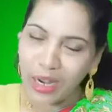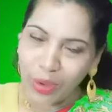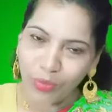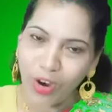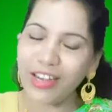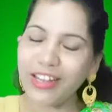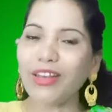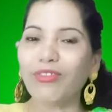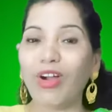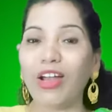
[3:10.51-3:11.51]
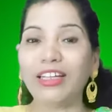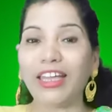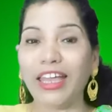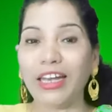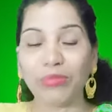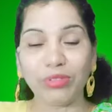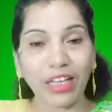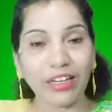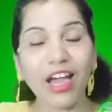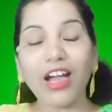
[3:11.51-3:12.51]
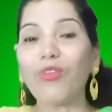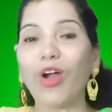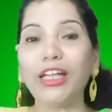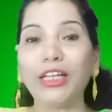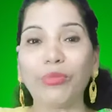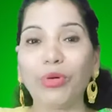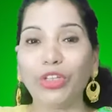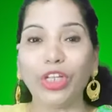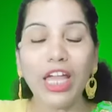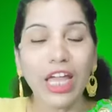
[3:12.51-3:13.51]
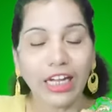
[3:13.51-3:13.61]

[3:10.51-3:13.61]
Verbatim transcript: நாம் வாழ்கிற வாழ்க்கையை நாம் சரியாக வாழ்கிற பொழுது